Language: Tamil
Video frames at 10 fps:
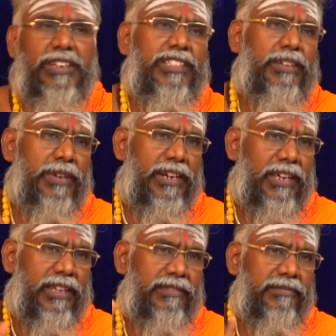வைத்தியமே
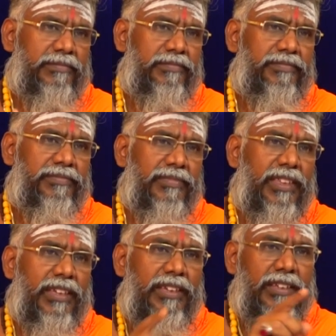கிடையாது
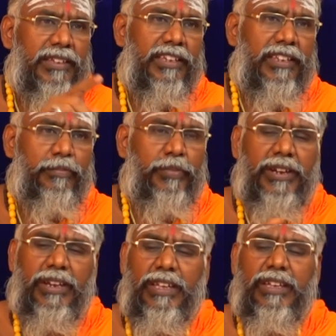
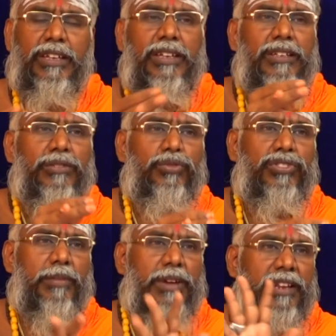இழுப்பெண்ணெய்
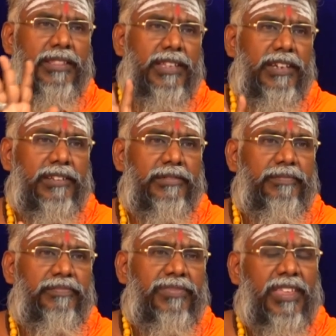சுத்தமான தேன்
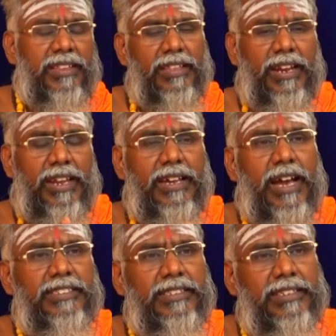நல்லா
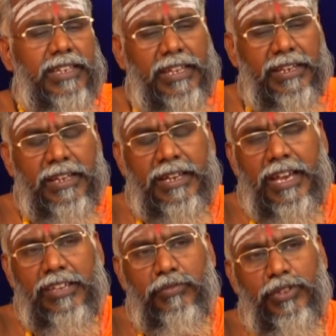காய்ச்சினீங்கன்னா எண்ணெய்
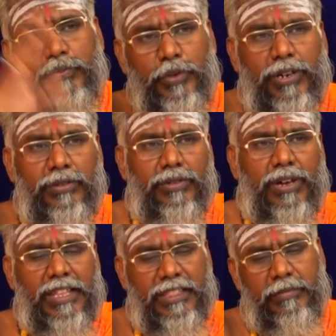காயும் போது புகை வரும்
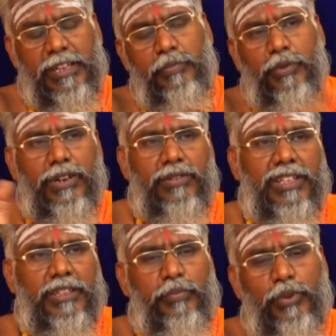அந்த மாதிரி புகை வரும்
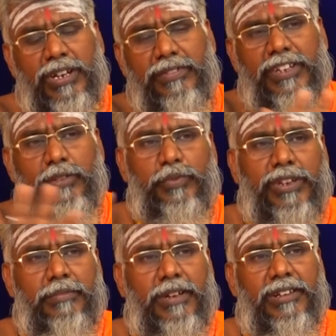அந்த புகை வீடு
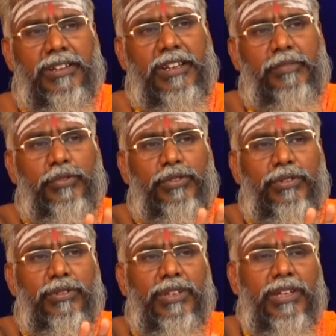பூரா பரவாயில்லே போதும்